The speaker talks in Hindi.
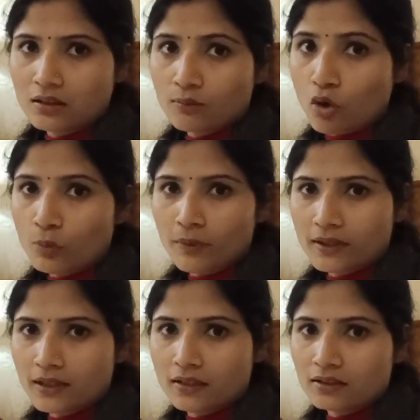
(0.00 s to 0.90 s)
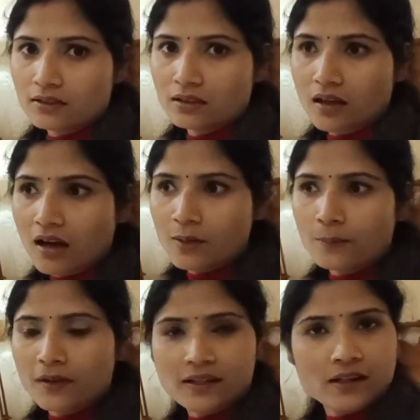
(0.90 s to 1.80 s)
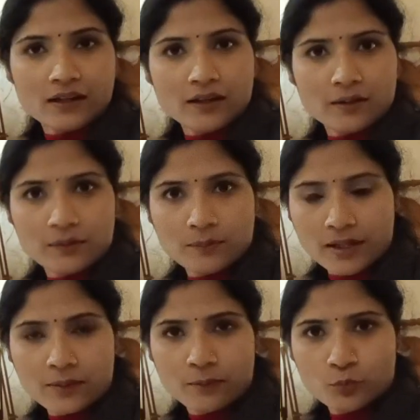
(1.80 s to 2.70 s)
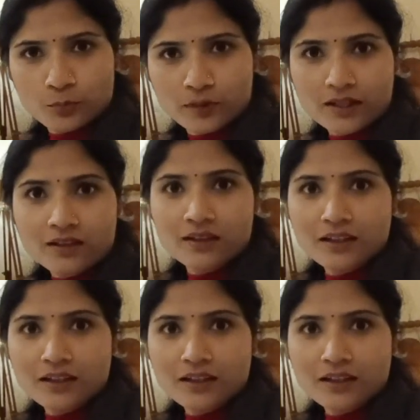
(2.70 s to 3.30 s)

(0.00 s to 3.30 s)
बहुत बड़ी दिक्कत आन पड़ी है हमारे ऊपर